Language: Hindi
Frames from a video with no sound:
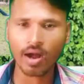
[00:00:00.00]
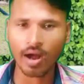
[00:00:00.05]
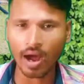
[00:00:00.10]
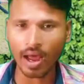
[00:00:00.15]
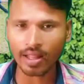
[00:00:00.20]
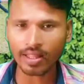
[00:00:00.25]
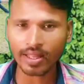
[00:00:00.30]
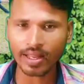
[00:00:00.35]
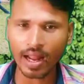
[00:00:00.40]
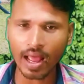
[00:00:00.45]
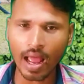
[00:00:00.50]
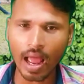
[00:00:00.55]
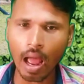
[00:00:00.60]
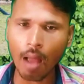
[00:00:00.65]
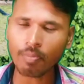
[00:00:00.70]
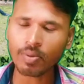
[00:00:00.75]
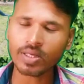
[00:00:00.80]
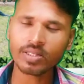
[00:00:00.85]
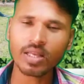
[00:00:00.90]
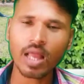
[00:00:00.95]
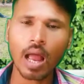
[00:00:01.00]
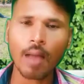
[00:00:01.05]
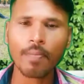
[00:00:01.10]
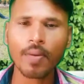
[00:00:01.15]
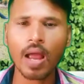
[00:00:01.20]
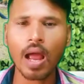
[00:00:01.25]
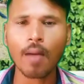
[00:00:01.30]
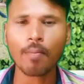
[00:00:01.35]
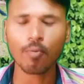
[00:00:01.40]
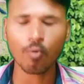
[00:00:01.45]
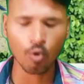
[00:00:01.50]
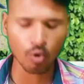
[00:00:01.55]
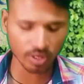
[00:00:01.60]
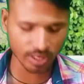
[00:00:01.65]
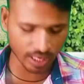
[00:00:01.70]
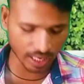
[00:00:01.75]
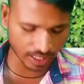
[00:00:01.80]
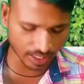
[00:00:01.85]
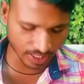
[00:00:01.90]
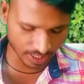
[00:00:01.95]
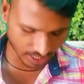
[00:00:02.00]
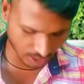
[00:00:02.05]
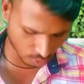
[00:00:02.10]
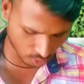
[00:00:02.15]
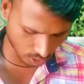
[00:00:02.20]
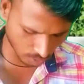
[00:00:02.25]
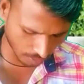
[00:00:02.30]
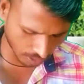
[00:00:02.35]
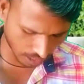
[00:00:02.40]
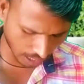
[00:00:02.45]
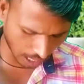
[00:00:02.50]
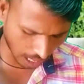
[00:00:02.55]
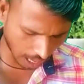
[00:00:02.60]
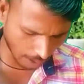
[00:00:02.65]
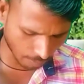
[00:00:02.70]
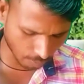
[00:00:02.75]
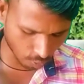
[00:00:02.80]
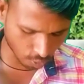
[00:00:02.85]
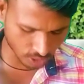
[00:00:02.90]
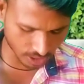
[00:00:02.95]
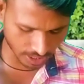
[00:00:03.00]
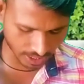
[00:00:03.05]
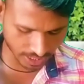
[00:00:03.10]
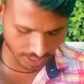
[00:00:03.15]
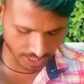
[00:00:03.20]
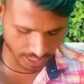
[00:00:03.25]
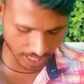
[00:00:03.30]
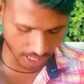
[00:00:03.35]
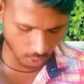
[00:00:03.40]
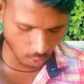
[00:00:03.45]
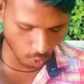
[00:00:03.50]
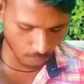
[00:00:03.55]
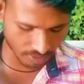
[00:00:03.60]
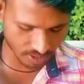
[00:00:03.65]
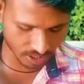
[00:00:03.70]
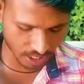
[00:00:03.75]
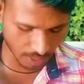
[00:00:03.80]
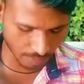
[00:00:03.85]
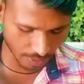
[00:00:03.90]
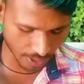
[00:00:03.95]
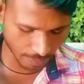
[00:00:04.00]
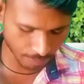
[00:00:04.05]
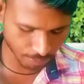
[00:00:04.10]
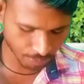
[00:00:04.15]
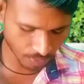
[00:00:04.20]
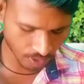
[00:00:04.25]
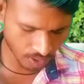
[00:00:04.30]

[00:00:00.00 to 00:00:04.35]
कर देना है अब जैसे यहाँ पे आप ऑन कर देते हैं उसके बाद आपको चल के जाना होम स्क्रीन पे